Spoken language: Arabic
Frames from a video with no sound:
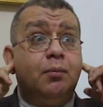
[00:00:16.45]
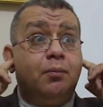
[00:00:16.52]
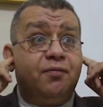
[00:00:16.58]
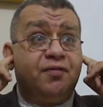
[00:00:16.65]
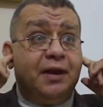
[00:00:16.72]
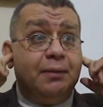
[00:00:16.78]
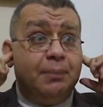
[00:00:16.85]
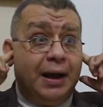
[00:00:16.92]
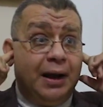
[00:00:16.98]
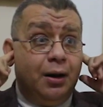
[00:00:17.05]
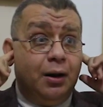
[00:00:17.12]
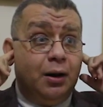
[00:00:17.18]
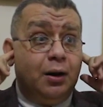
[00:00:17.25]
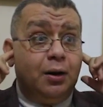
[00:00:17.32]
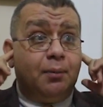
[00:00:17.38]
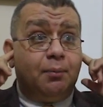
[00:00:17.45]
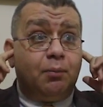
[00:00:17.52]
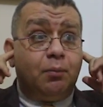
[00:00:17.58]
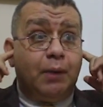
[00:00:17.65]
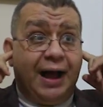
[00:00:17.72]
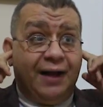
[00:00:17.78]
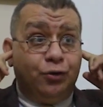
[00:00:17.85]
فين بقى
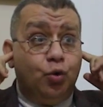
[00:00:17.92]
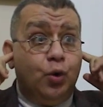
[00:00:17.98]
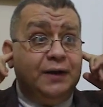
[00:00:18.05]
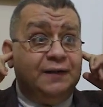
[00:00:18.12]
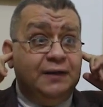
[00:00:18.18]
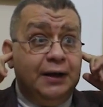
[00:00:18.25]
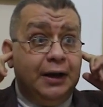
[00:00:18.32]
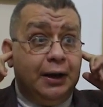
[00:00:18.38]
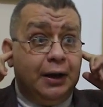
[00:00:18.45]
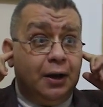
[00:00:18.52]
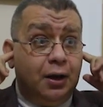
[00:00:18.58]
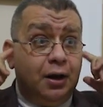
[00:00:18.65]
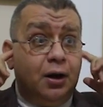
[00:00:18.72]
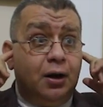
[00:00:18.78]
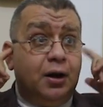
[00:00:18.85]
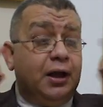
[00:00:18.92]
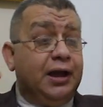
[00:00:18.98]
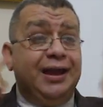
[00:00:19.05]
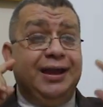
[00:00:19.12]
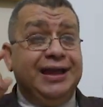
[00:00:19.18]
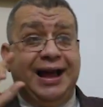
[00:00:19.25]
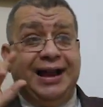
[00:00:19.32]
عند ودني هنا
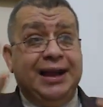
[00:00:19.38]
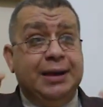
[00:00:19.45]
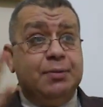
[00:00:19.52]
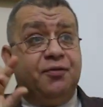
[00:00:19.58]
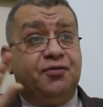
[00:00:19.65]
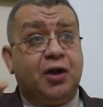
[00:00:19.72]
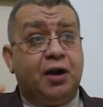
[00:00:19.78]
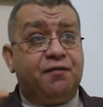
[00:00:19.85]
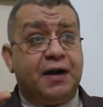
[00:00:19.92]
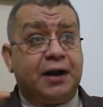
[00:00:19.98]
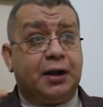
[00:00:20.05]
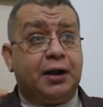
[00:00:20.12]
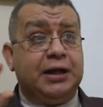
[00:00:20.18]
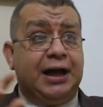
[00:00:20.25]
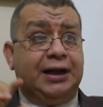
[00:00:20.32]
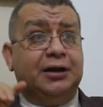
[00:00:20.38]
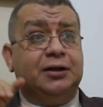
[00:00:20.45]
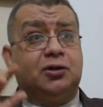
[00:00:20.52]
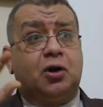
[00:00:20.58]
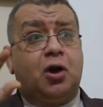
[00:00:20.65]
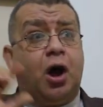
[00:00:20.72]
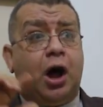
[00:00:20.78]
يعني ايه مفصل الفك يعني
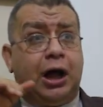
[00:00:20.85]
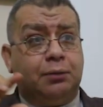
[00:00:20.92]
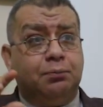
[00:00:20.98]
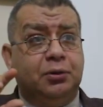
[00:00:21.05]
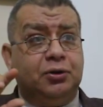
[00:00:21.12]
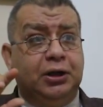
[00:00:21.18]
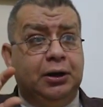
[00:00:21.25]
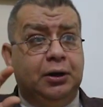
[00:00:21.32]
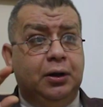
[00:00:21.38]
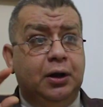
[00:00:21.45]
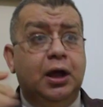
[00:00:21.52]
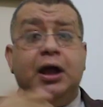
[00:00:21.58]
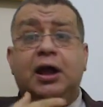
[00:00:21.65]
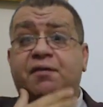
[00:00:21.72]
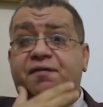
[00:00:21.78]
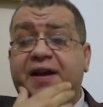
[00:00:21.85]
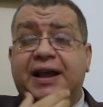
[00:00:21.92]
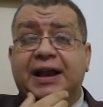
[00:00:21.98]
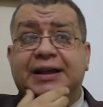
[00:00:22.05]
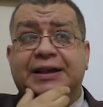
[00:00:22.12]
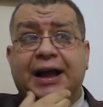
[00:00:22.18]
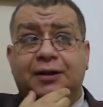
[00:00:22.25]
التقاء عظمتين الفك
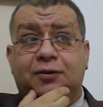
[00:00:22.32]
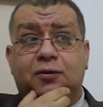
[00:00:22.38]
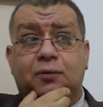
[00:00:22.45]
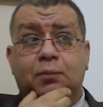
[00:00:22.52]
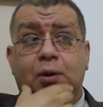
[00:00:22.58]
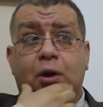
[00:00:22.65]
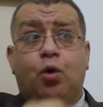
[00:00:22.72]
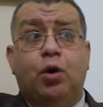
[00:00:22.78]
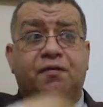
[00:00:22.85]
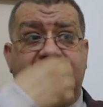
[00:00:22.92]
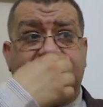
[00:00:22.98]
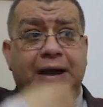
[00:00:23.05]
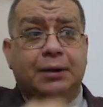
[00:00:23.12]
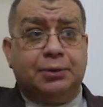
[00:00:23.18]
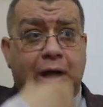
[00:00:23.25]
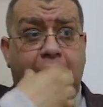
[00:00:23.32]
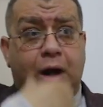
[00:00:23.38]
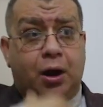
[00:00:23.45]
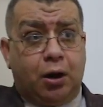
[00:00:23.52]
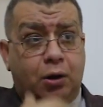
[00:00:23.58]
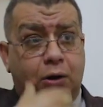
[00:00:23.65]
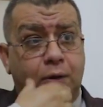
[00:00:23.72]
اللي تحت والفك اللي
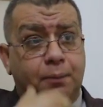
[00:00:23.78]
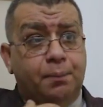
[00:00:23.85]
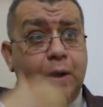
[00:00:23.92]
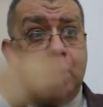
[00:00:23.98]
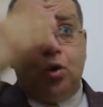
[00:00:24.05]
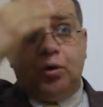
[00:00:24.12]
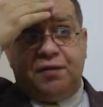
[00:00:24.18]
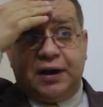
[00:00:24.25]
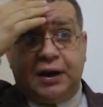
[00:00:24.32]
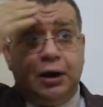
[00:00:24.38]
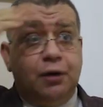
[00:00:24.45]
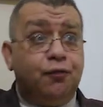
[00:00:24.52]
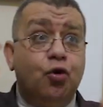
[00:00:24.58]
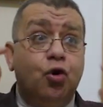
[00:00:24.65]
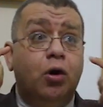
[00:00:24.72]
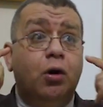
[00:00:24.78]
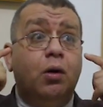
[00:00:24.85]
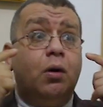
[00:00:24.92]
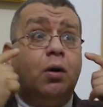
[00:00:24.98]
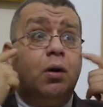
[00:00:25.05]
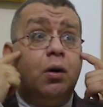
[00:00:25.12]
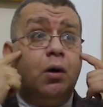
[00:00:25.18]
بيتحرك الفك اللي فوق
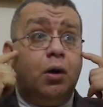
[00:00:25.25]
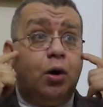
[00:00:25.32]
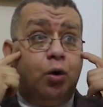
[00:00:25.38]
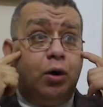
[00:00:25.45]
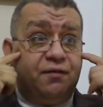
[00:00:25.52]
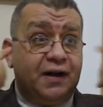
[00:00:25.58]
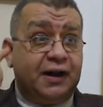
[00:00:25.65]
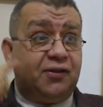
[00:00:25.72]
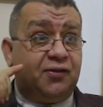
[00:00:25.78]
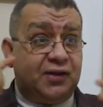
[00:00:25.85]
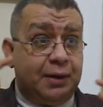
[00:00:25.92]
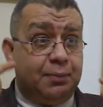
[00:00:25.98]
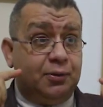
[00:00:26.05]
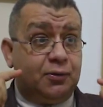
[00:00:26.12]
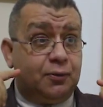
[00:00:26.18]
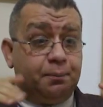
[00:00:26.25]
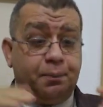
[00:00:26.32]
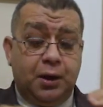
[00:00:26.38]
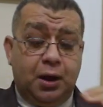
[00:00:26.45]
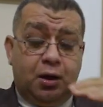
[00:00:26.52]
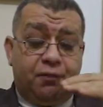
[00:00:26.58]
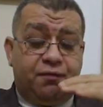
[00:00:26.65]
هو الفك الثابت
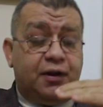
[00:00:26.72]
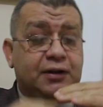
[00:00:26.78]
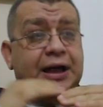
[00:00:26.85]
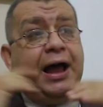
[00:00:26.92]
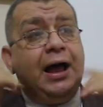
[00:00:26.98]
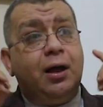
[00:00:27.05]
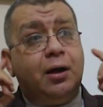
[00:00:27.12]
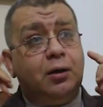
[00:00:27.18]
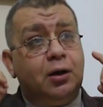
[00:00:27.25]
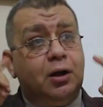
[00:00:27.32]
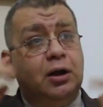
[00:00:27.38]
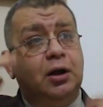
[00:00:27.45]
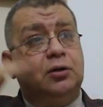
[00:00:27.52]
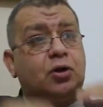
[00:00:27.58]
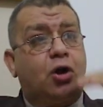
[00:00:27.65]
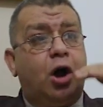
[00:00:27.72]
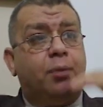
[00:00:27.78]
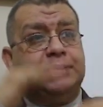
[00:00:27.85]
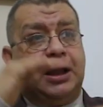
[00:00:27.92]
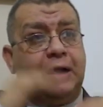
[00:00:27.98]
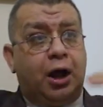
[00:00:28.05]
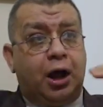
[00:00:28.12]
فده الالتقاء
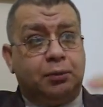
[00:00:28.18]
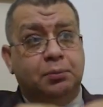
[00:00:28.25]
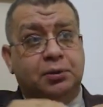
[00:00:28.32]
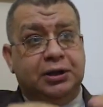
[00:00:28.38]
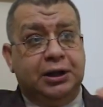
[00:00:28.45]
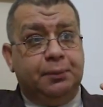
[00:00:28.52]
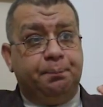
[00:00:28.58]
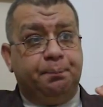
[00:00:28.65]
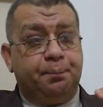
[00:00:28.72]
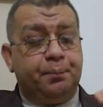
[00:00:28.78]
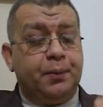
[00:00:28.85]
بتاع العظمتين